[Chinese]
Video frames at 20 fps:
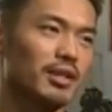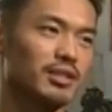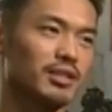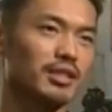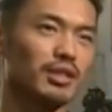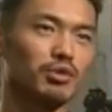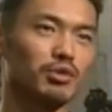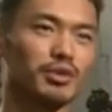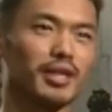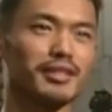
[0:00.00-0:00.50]
大
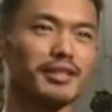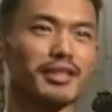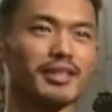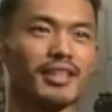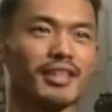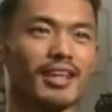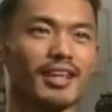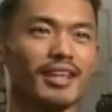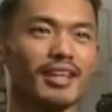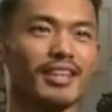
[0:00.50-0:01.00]
把时间都
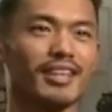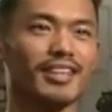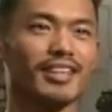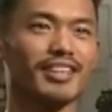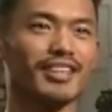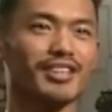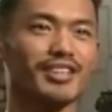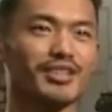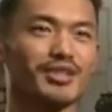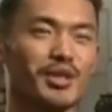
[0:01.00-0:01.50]
在等待。
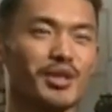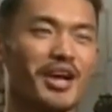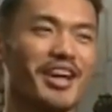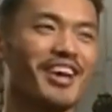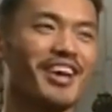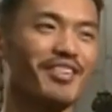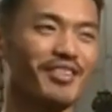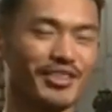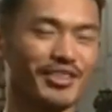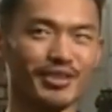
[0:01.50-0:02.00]
是。
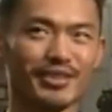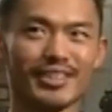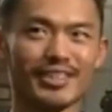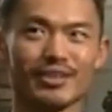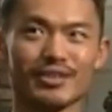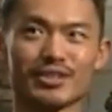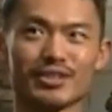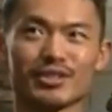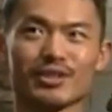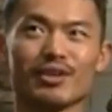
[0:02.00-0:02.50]
所以我
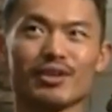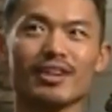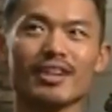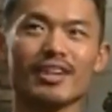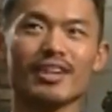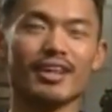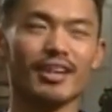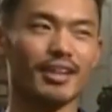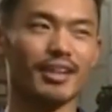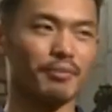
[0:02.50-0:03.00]
觉得有的时
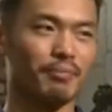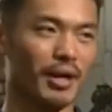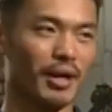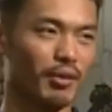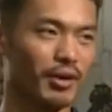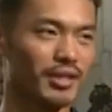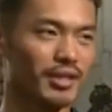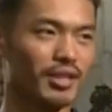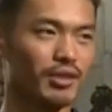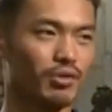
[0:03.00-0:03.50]
候
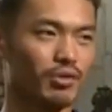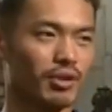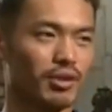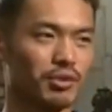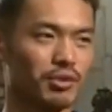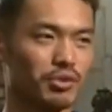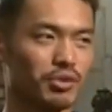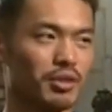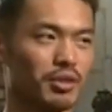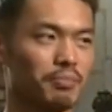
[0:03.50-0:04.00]
拍完一
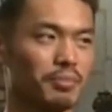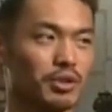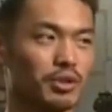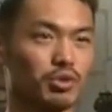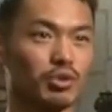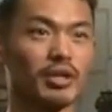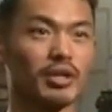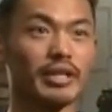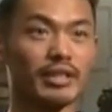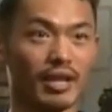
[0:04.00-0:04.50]
天广告，会觉
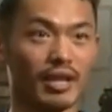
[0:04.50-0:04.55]
得比